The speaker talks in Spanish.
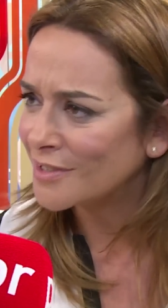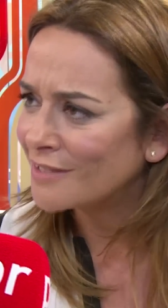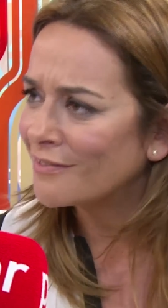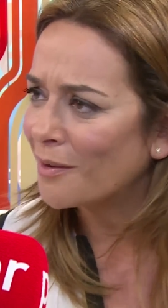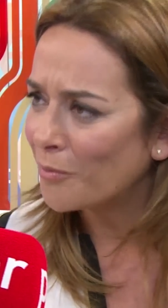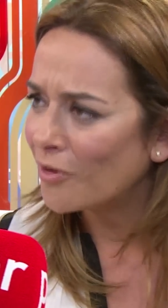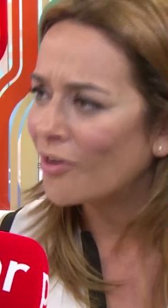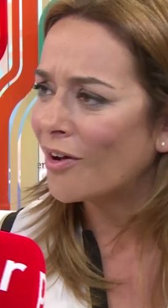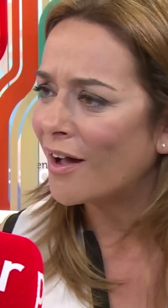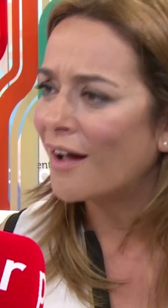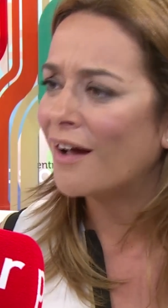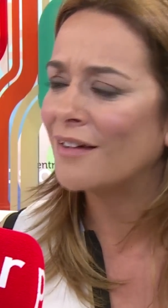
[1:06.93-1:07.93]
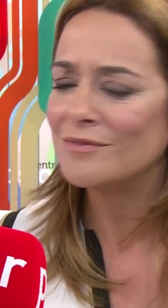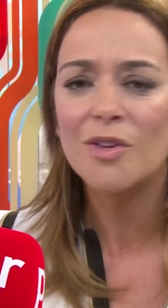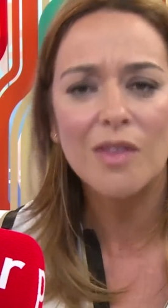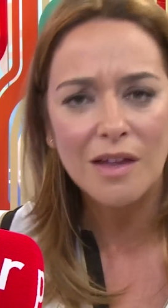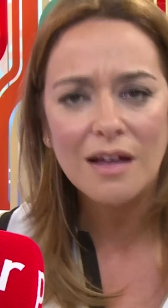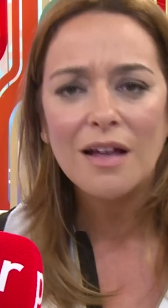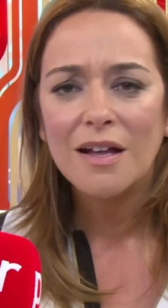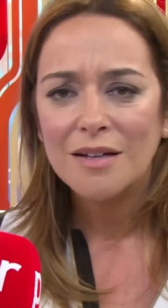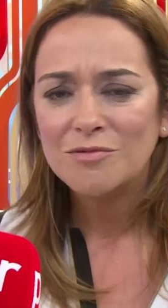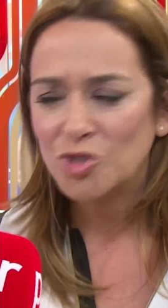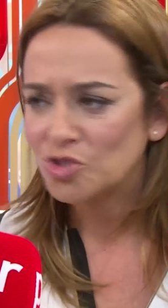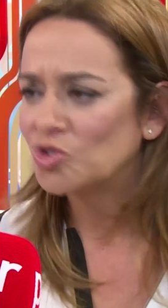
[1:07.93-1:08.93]
Y vamos a... Entonces
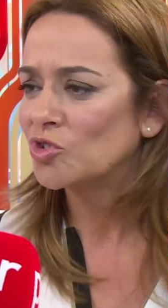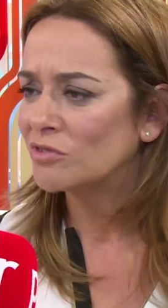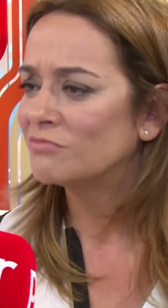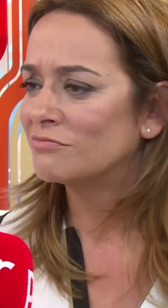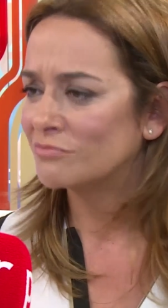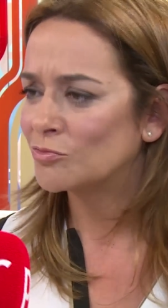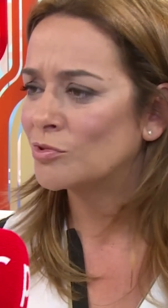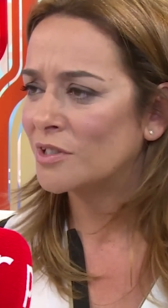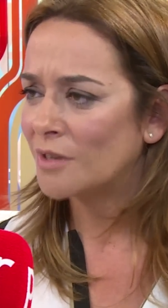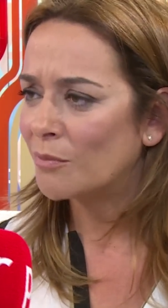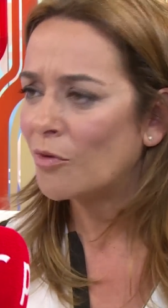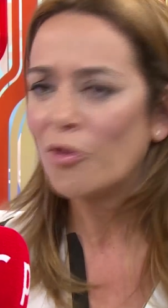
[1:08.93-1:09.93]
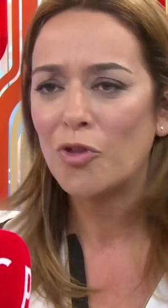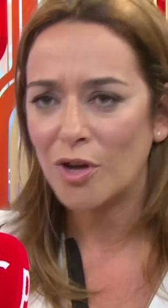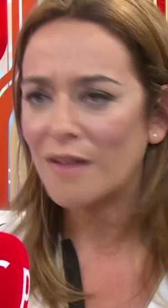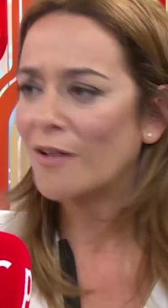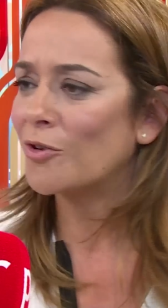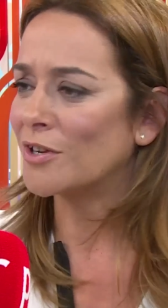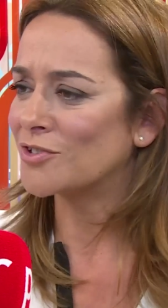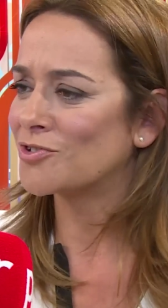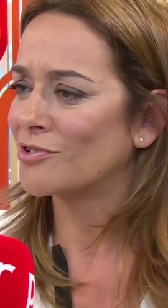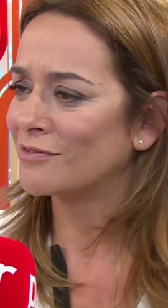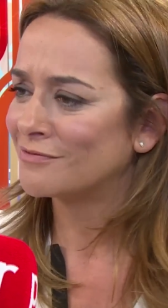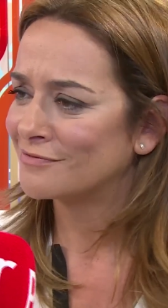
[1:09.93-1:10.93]
yo estoy muy emocionada con eso.